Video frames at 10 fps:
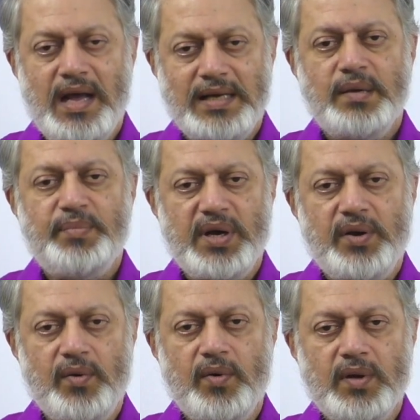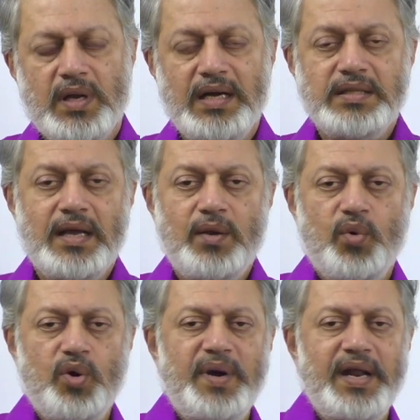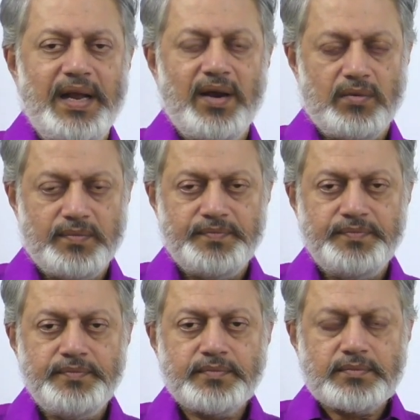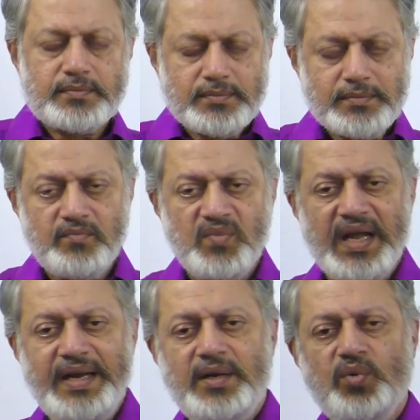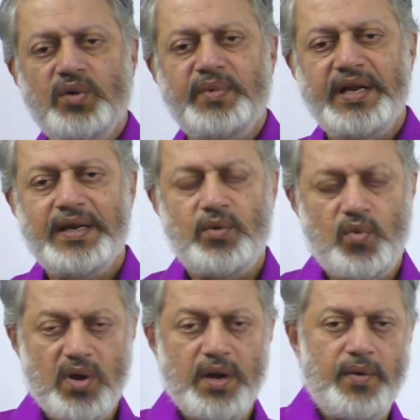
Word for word: அதை பாருங்க காத்தால ஒரு மணி நேரம் நைட்டு ஒரு மணி நேரம் உட்காருங்க